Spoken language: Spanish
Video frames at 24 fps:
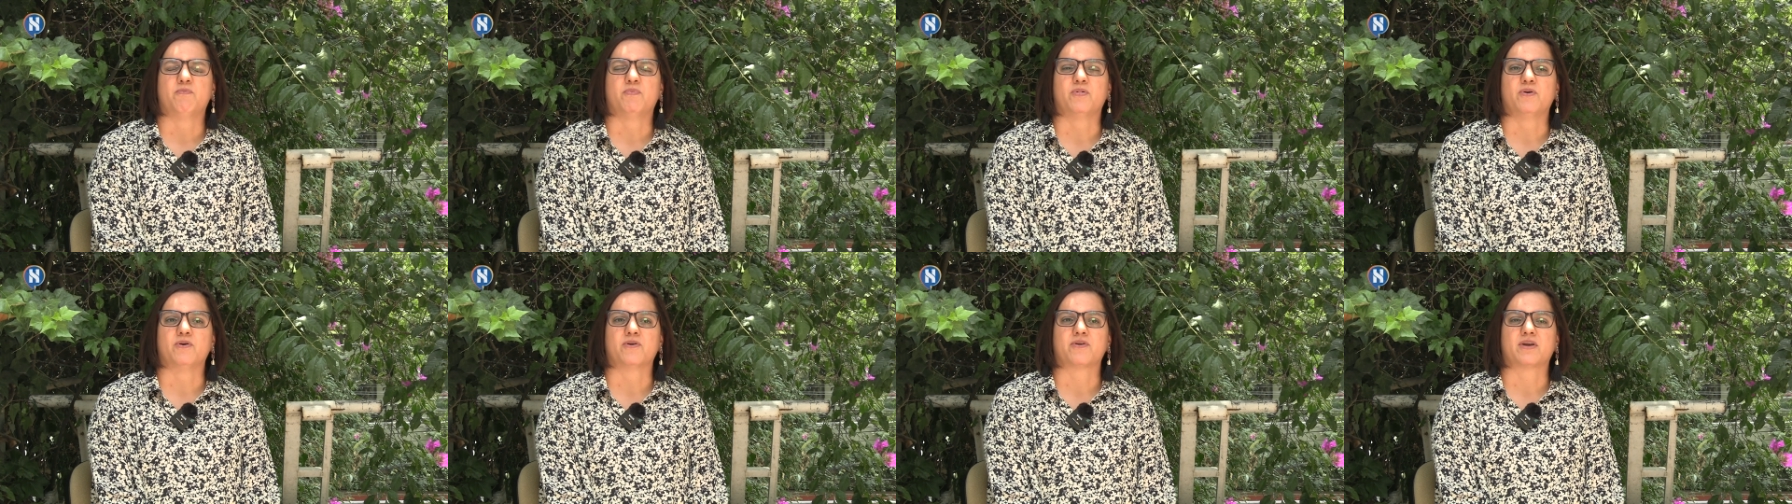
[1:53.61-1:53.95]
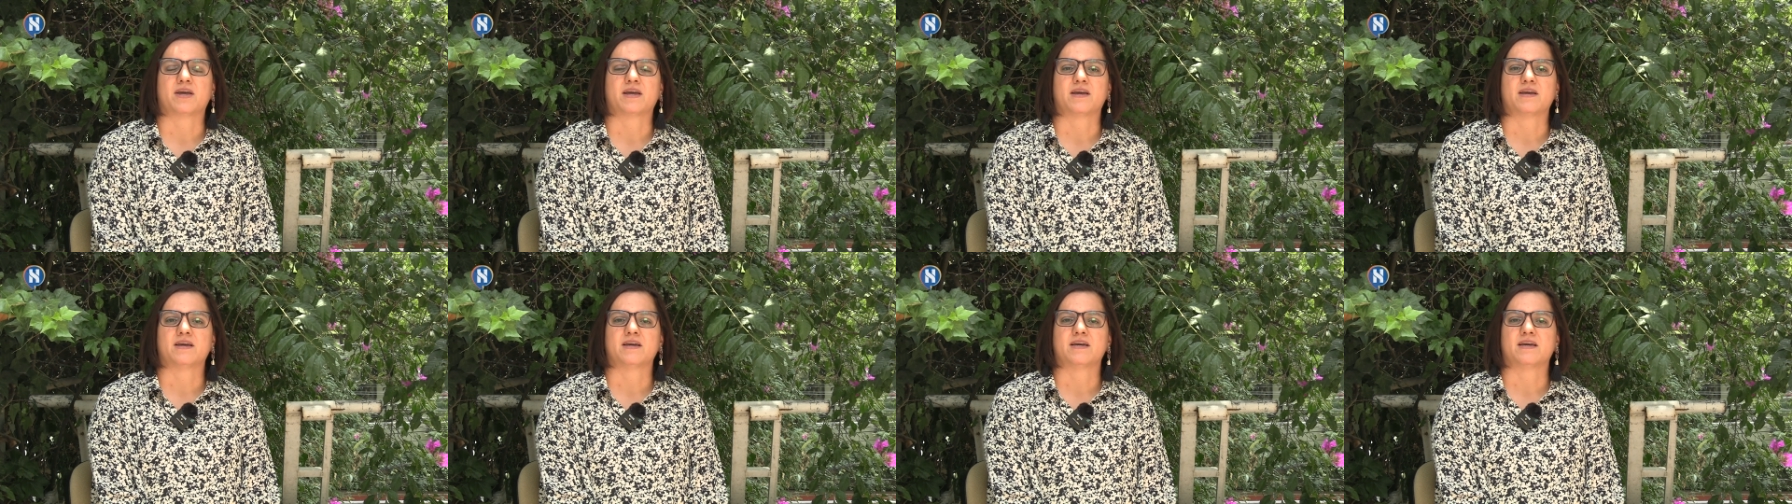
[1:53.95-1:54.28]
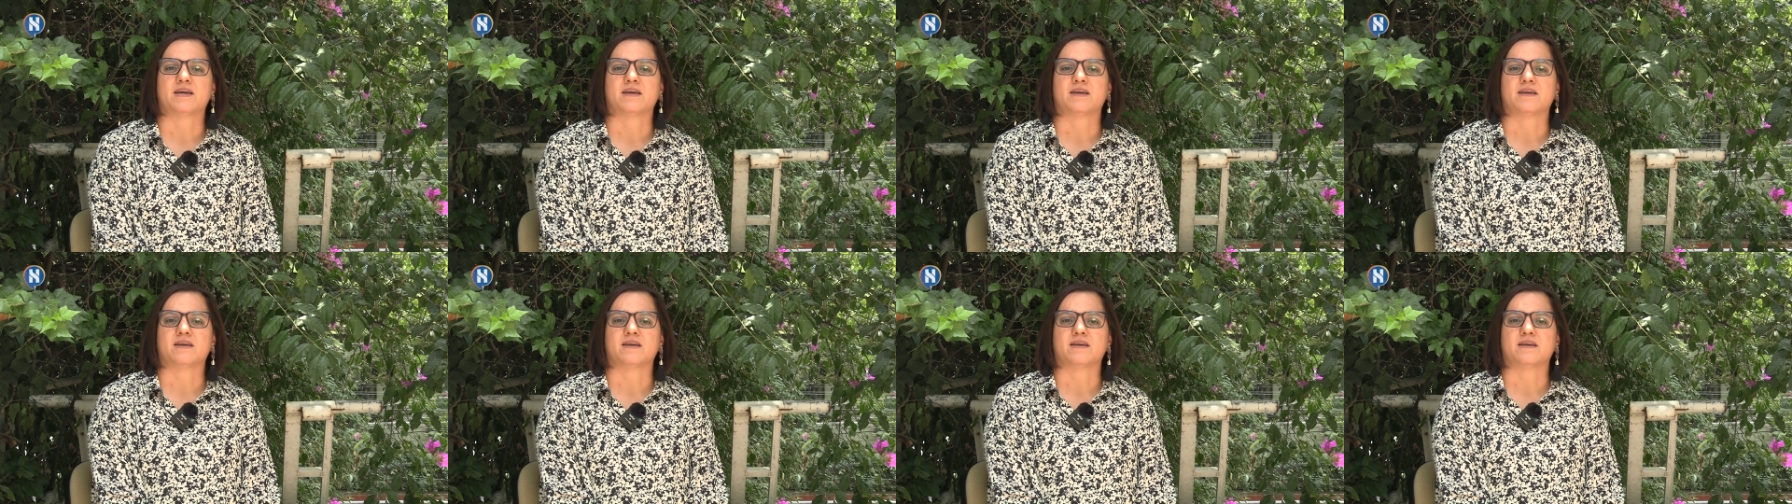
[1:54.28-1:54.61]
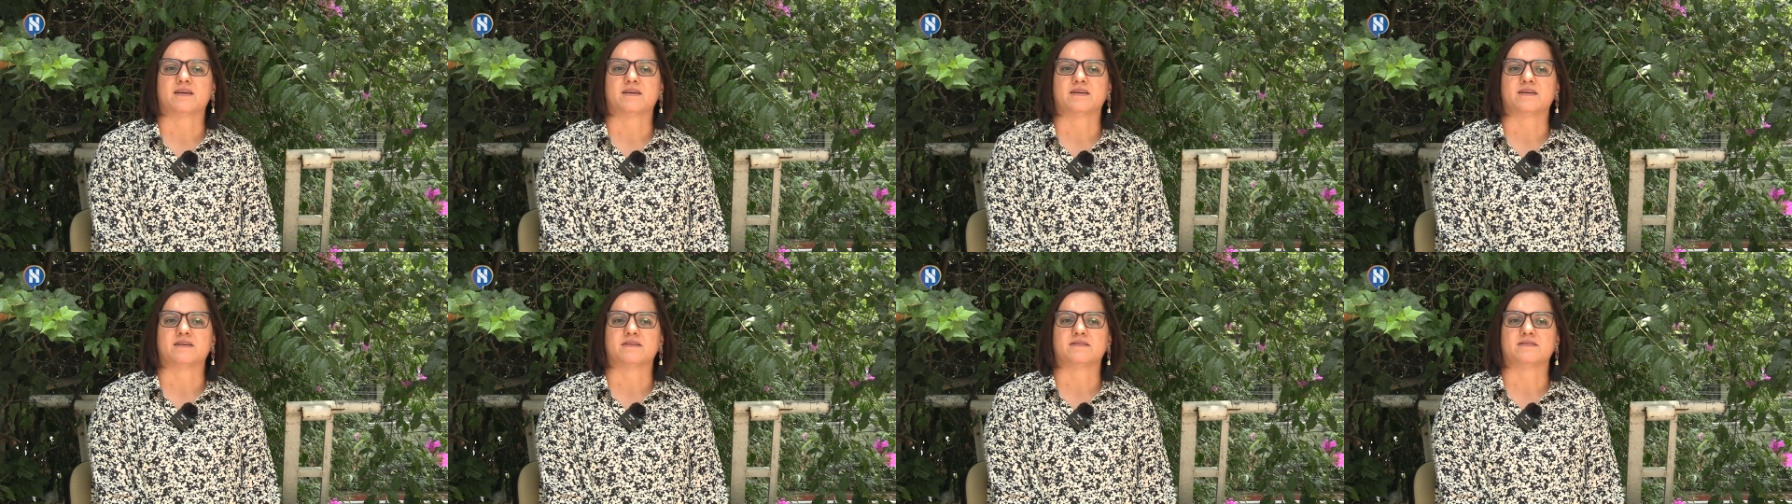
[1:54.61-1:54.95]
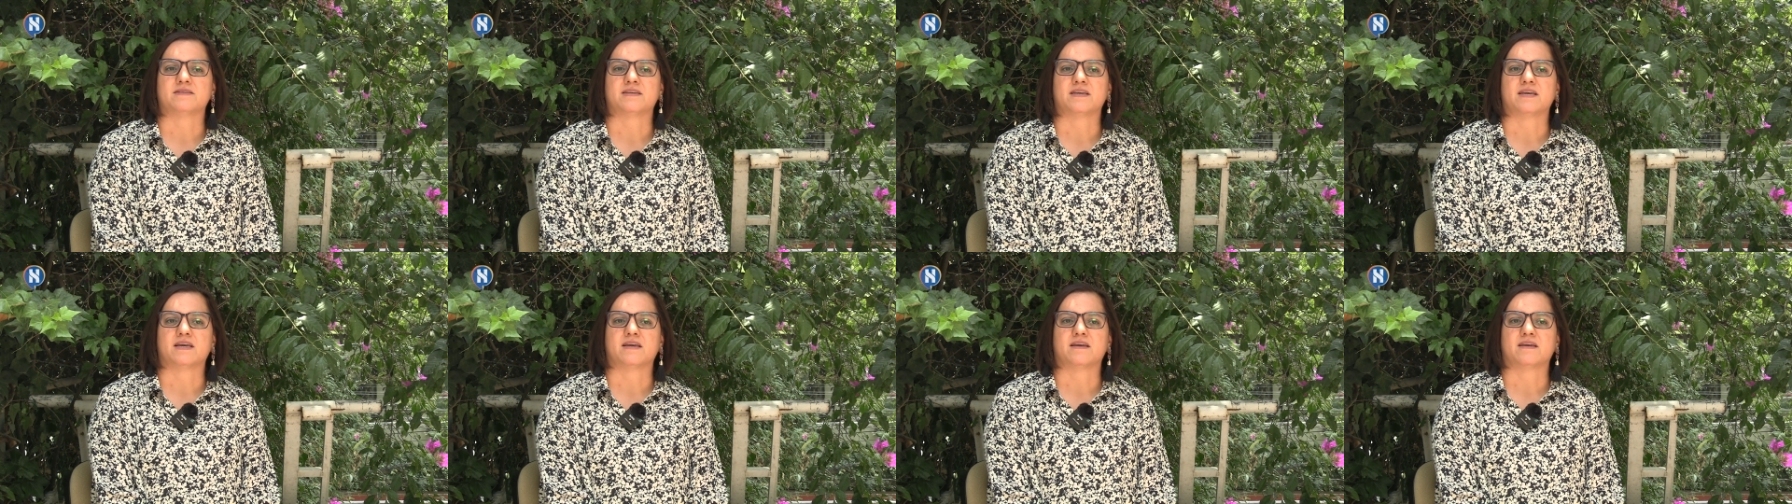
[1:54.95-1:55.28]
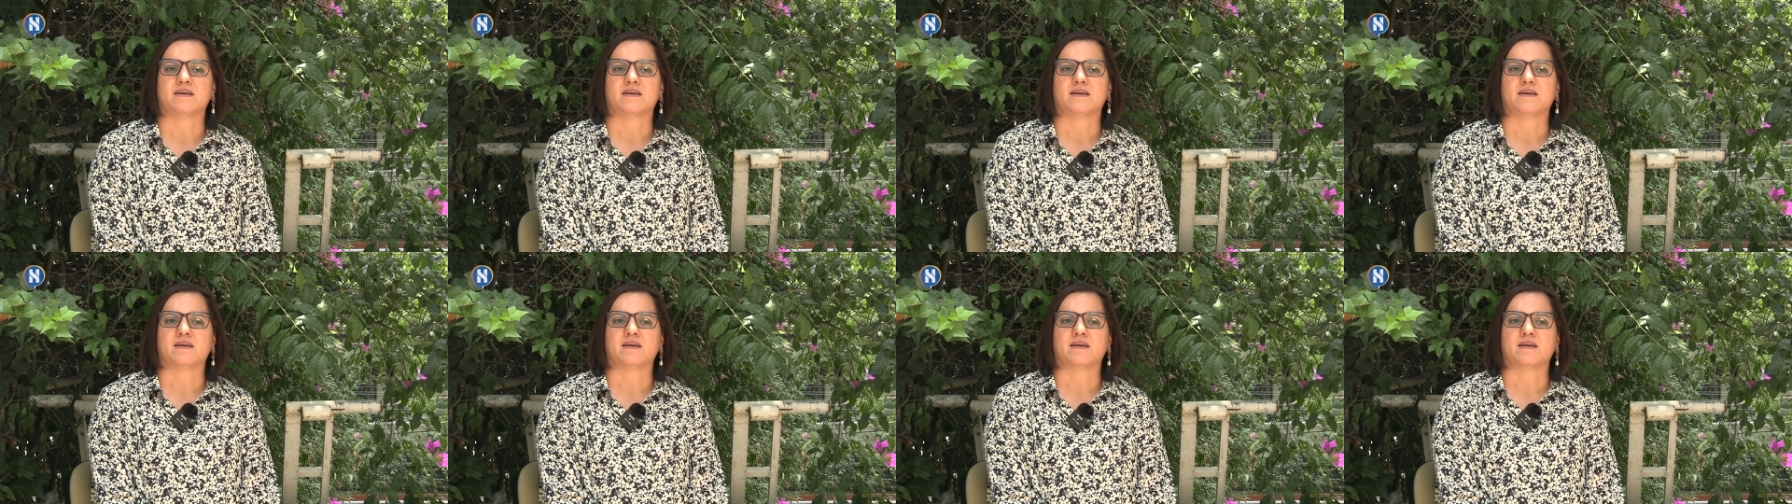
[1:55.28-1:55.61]
porque eh,
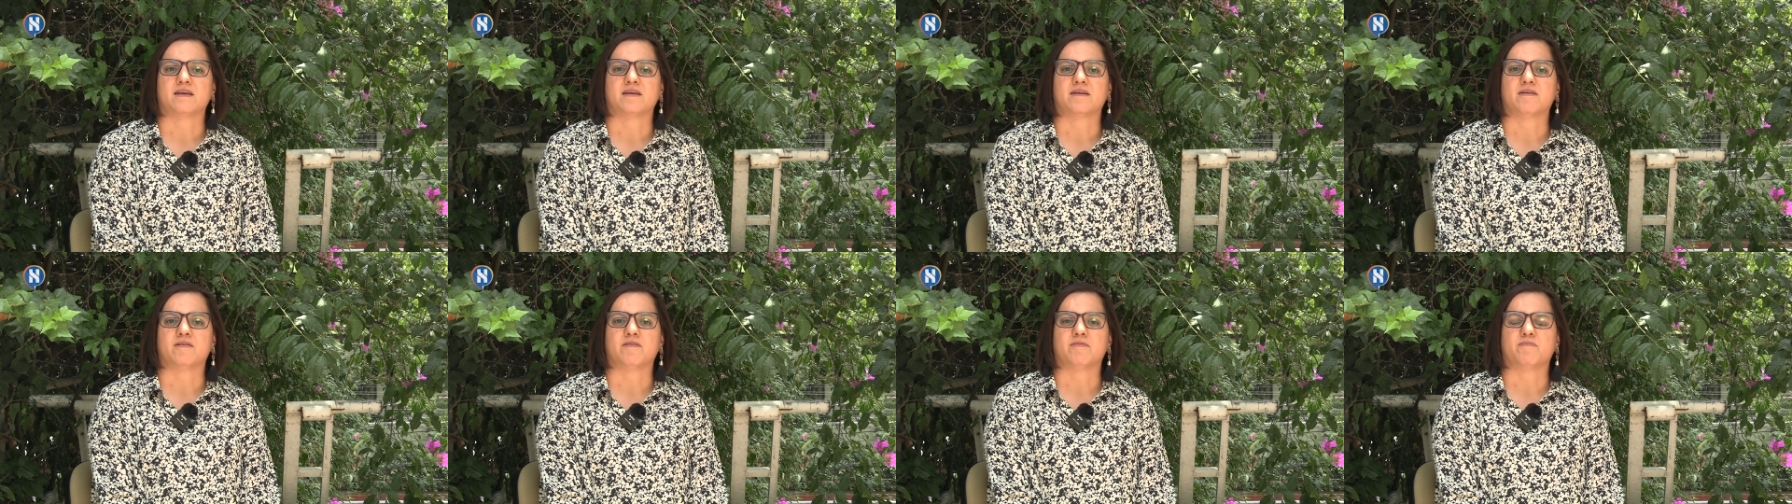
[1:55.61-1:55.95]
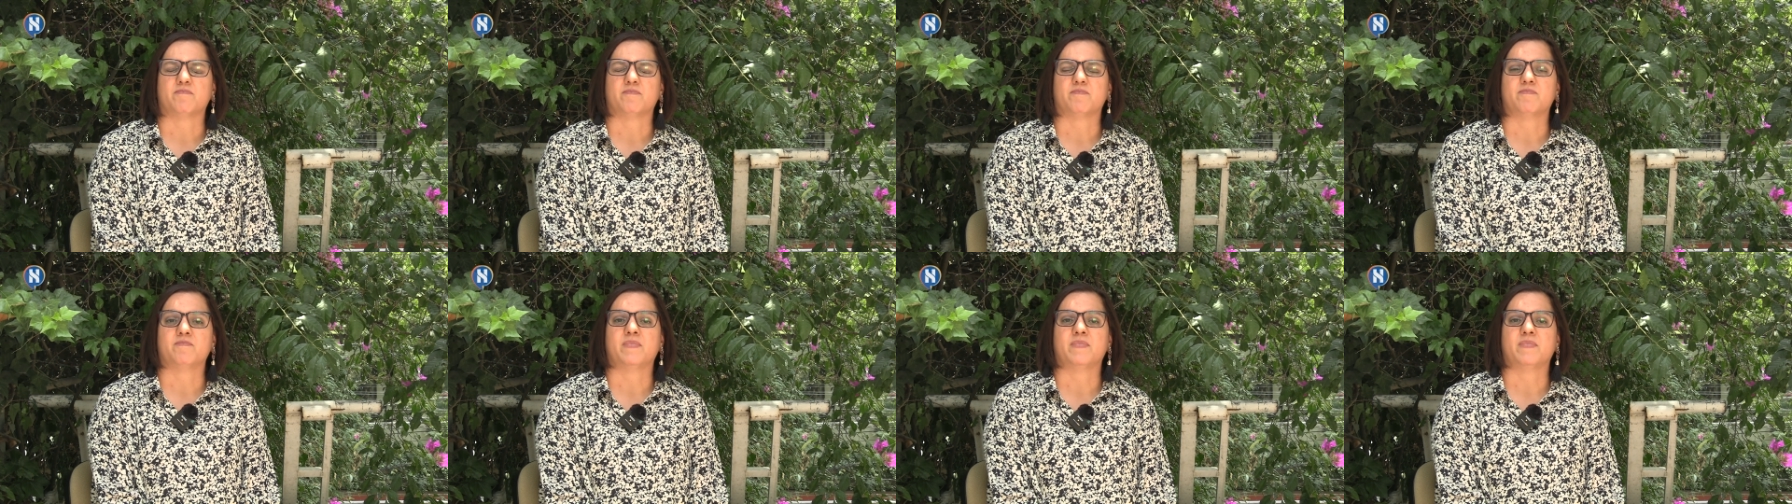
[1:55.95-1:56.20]
se